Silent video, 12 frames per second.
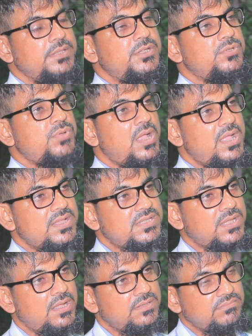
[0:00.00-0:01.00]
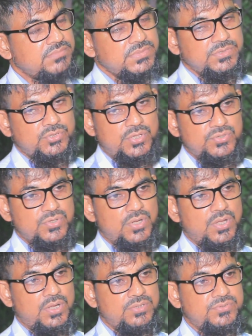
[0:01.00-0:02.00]
যে জয় হাসান
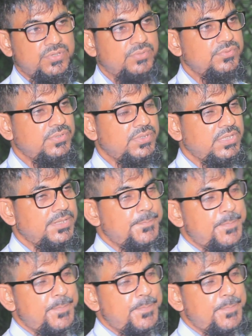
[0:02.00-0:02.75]
চঞ্চল চৌধুরী